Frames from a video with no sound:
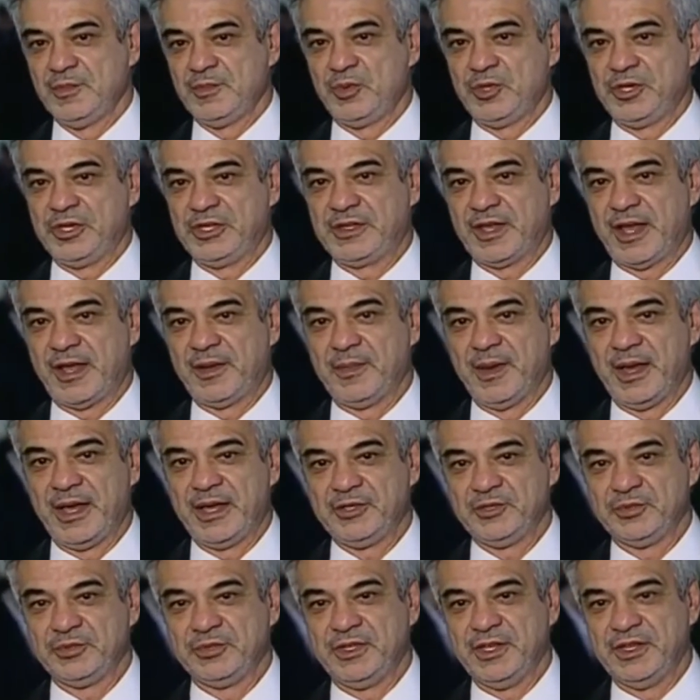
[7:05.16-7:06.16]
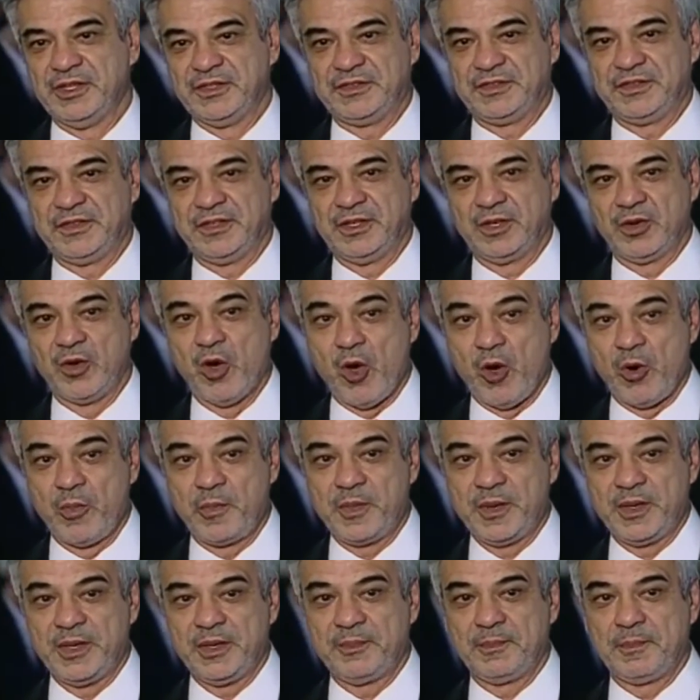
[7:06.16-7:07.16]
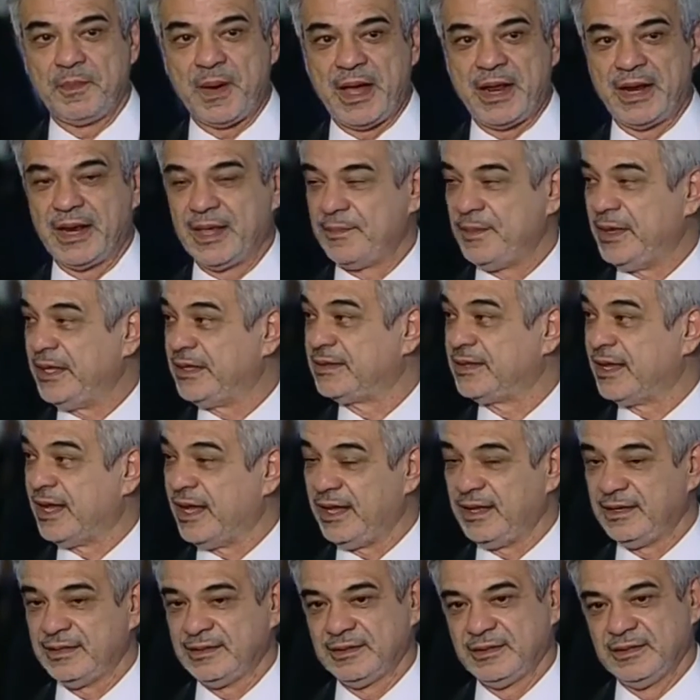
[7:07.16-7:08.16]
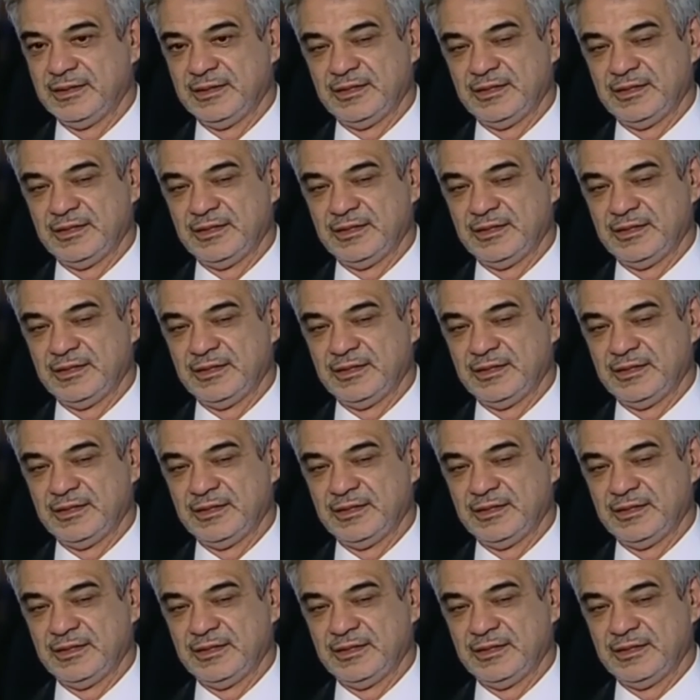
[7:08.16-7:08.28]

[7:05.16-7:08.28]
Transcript: por intermédio desse golpe parlamentar.